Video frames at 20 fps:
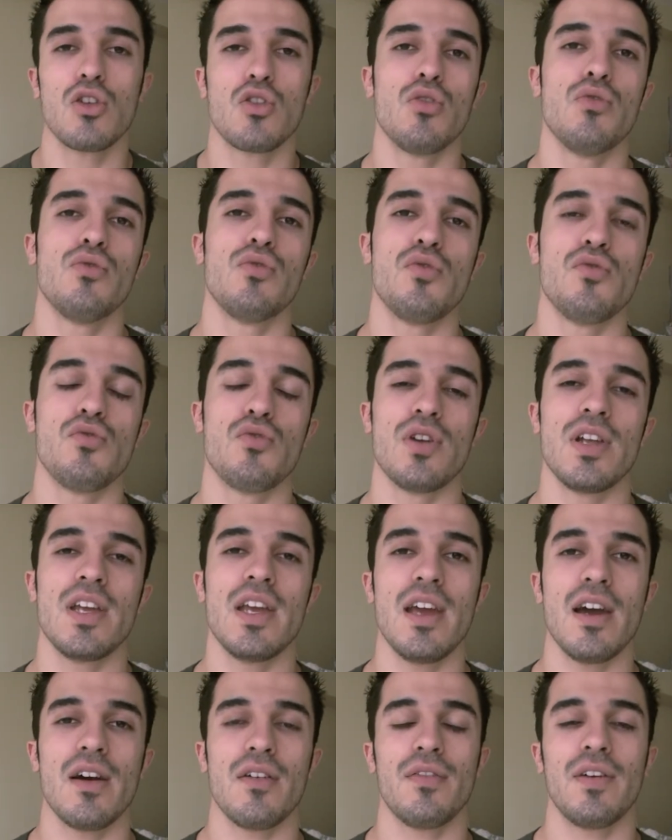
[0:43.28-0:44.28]
que vous
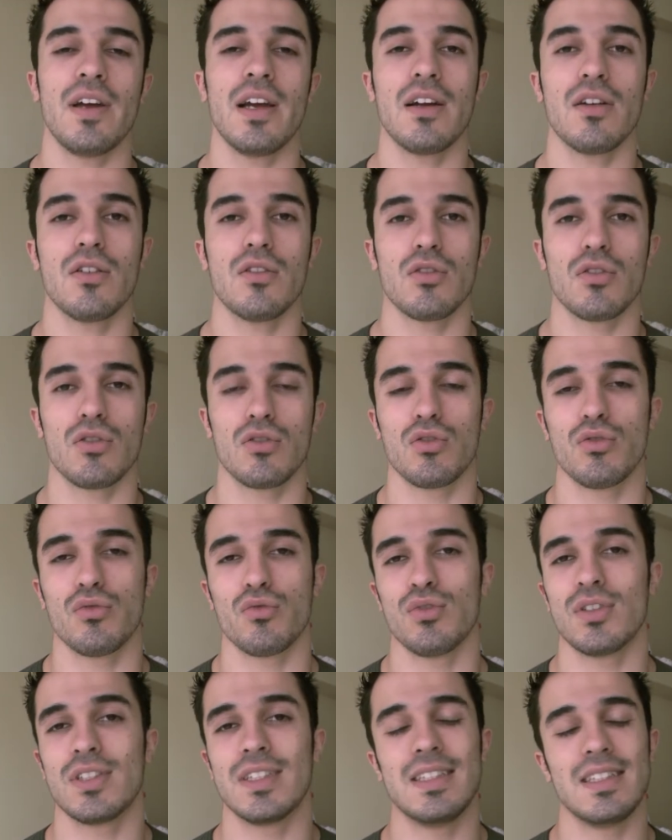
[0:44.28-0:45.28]
vouliez afin euh, de
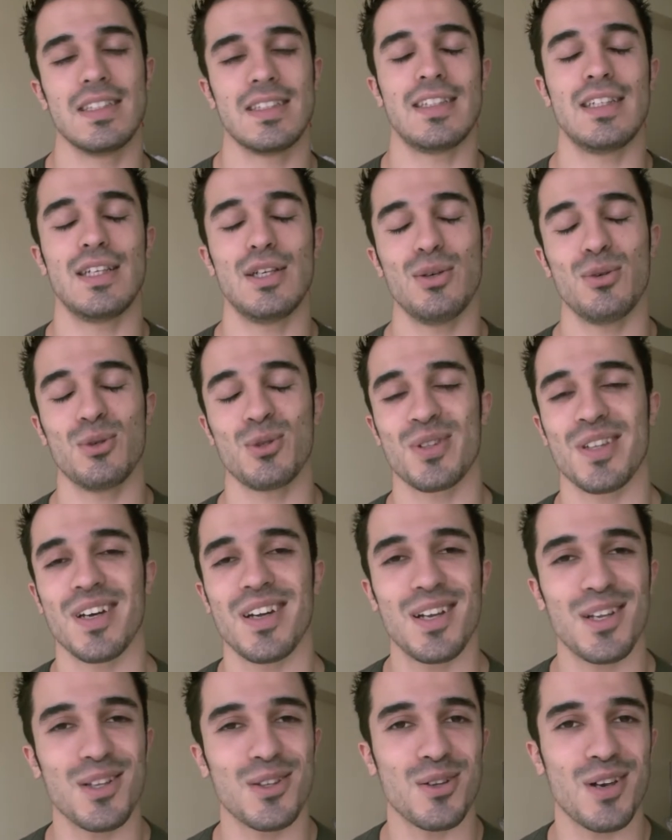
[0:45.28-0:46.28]
vous initier au
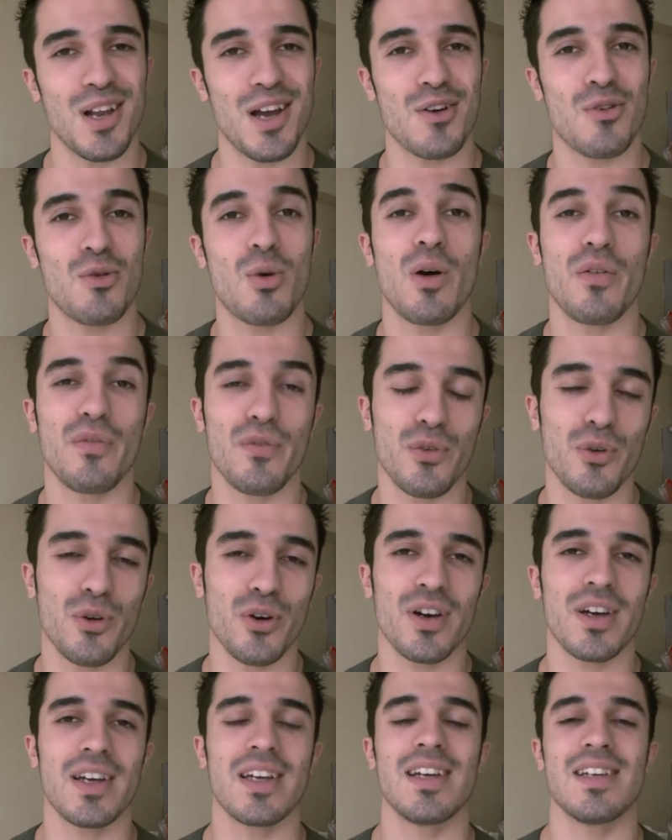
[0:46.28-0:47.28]
talent de la
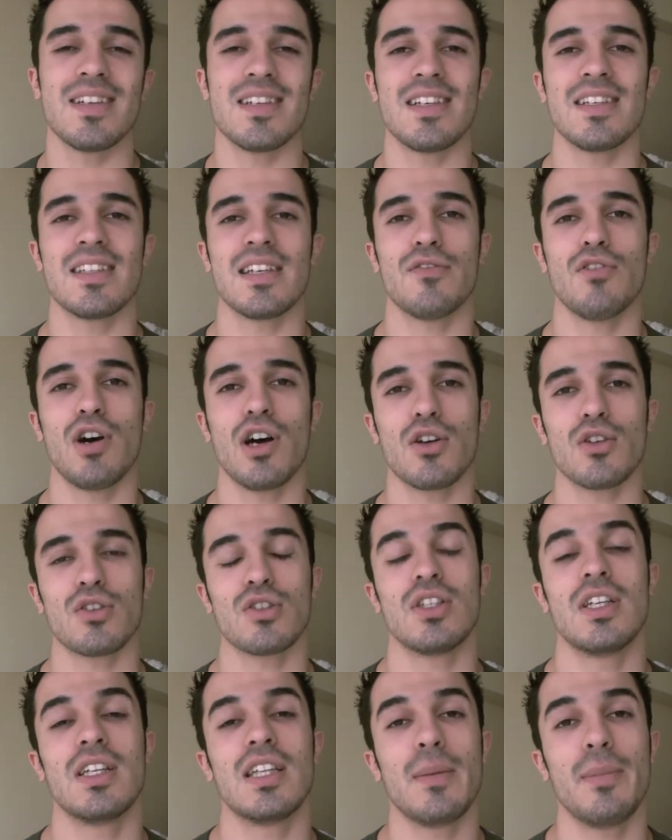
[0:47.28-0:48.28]
coiffure et ainsi savoir que
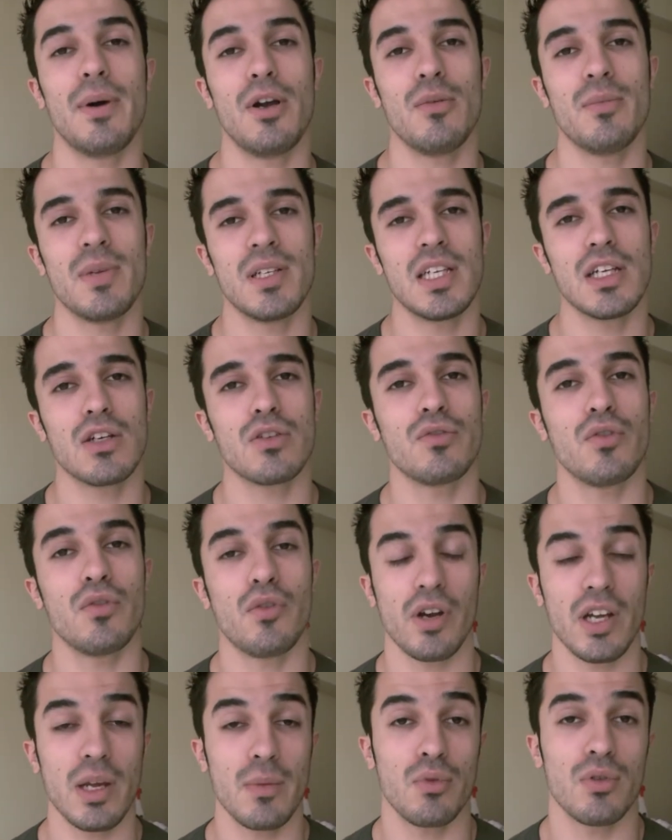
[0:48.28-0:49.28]
ce n'était pas le métier que vous
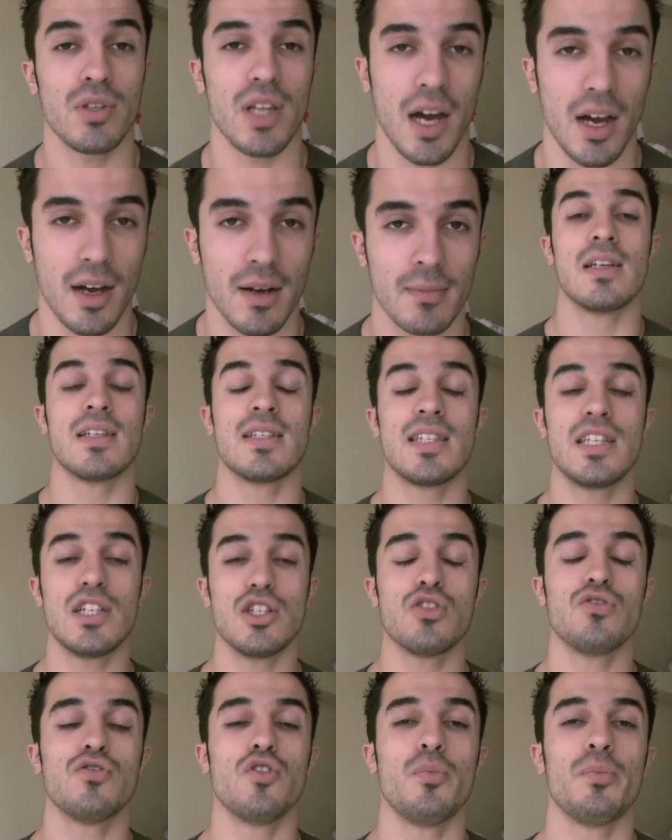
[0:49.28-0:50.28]
feriez plus tard. Si
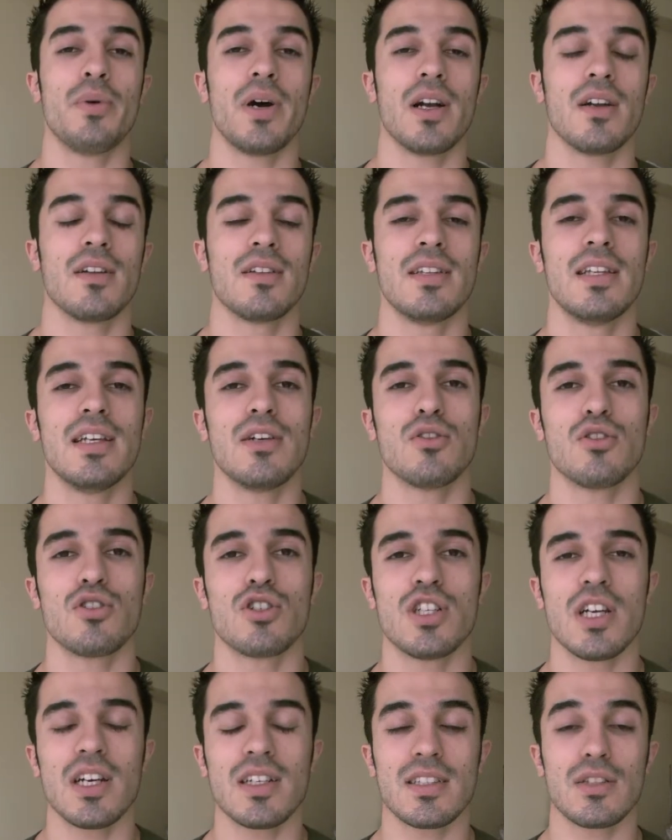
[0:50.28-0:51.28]
je vous parle
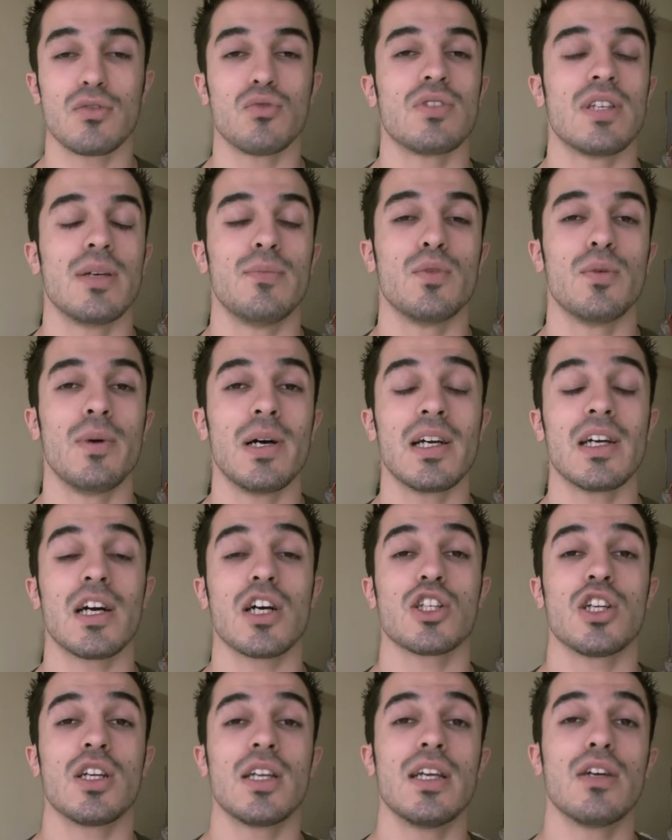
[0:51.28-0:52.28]
jack c'est tout simplement
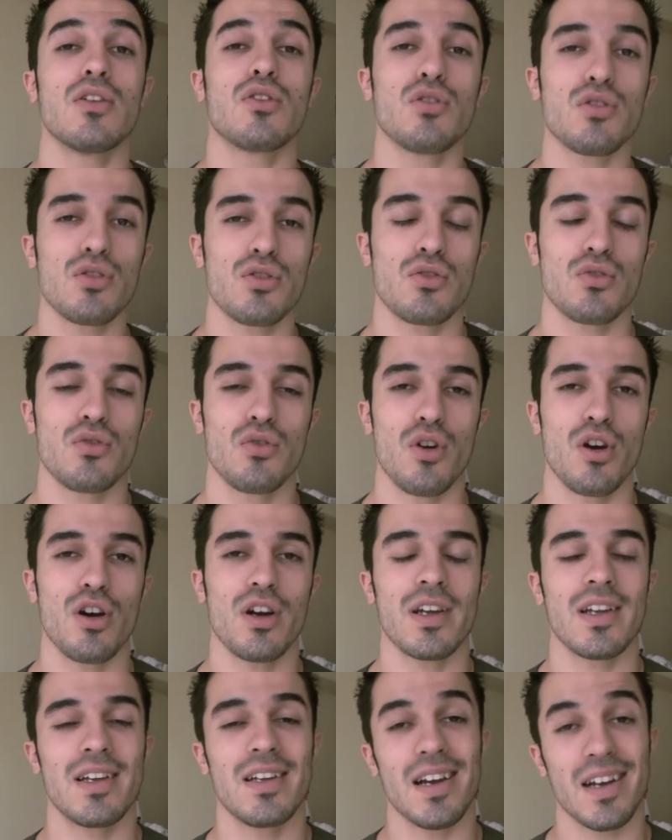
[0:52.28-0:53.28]
car j'en ai reçu
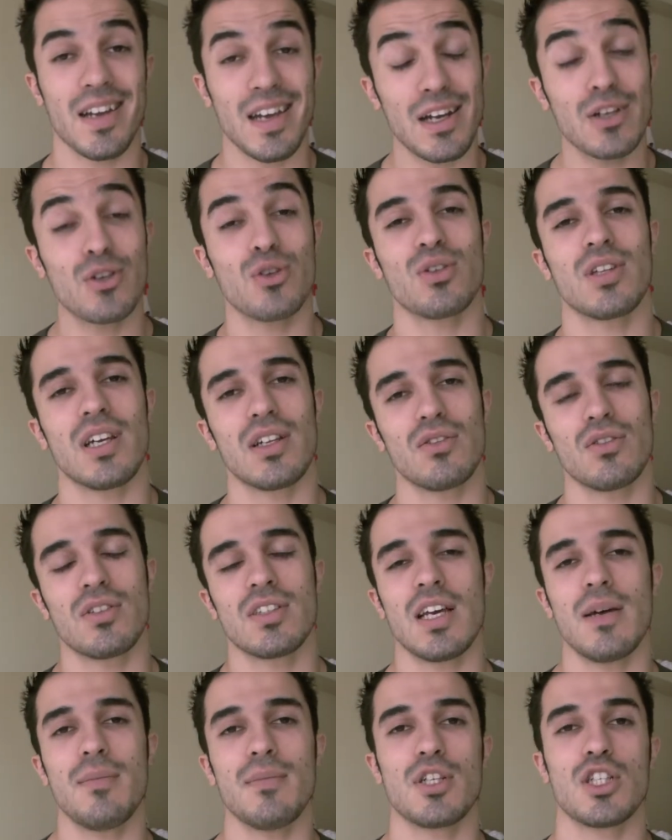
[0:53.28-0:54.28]
un il y a quelques temps de
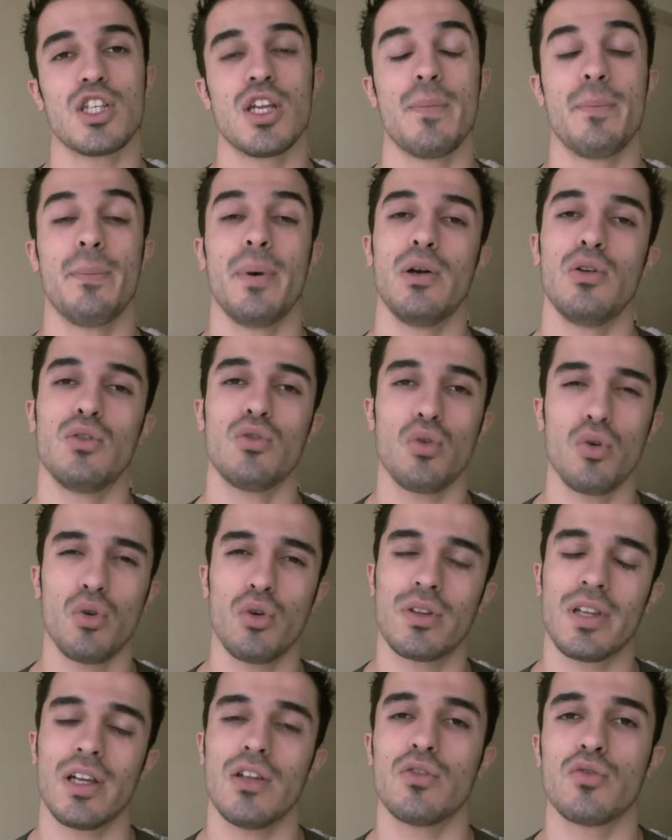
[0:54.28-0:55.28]
ça, mais je n'ai pas eu trop
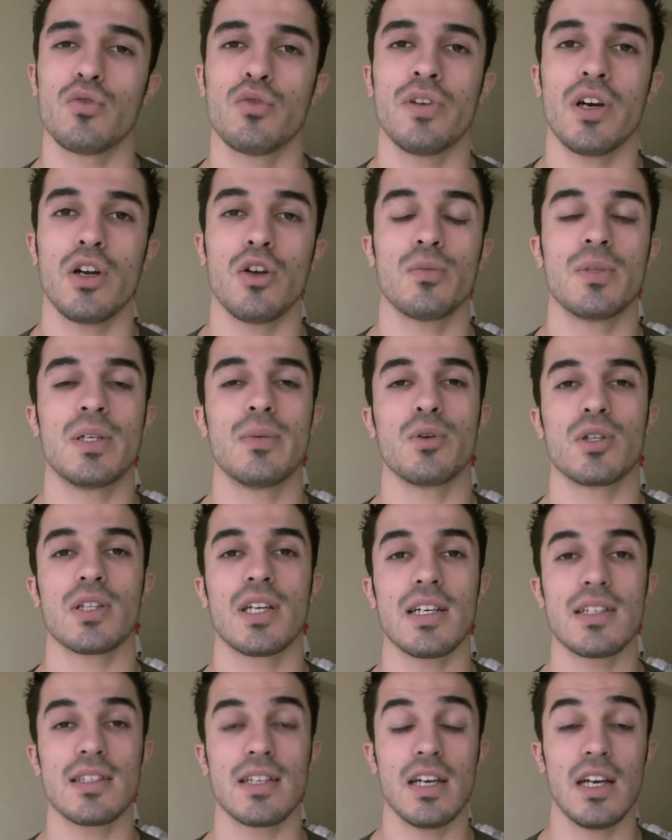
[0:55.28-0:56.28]
le temps de vous faire le petit
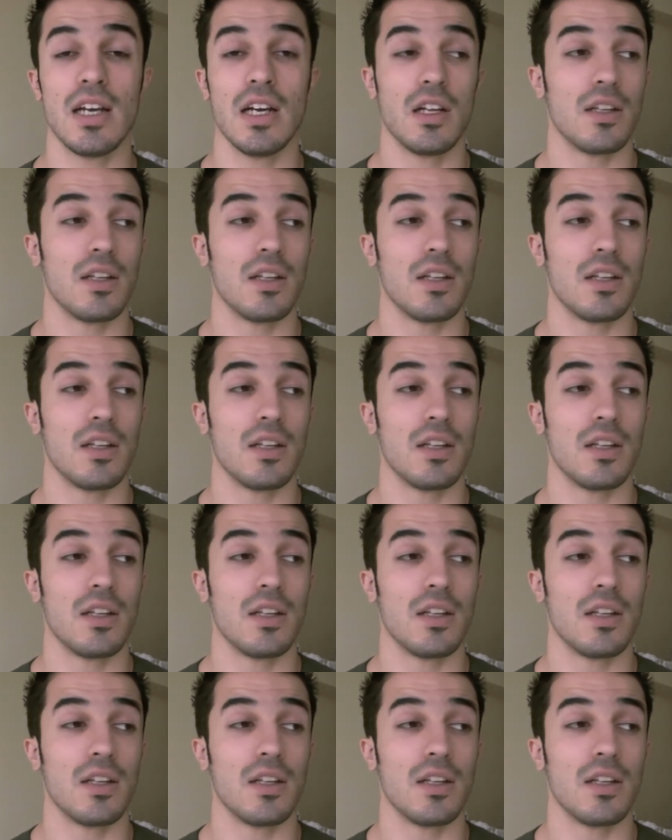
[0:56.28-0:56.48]
podcast.